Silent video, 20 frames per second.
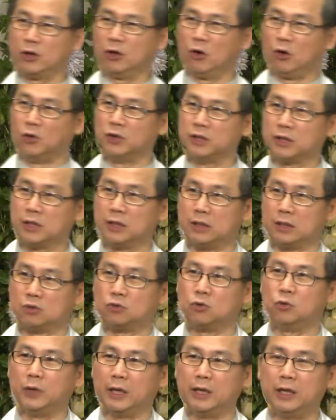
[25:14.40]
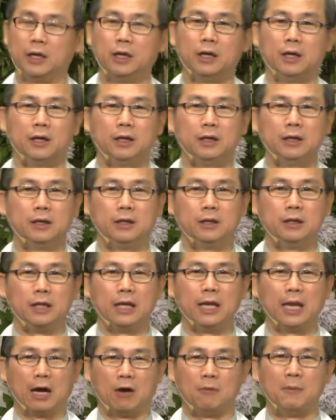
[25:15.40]
红色的，除非你
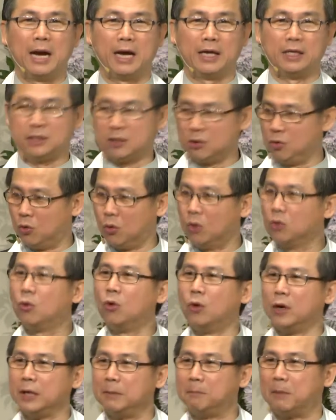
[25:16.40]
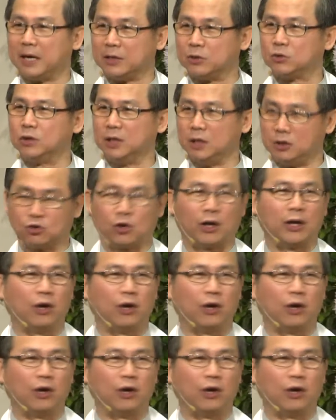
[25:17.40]
老妈已经活过一百岁，你穿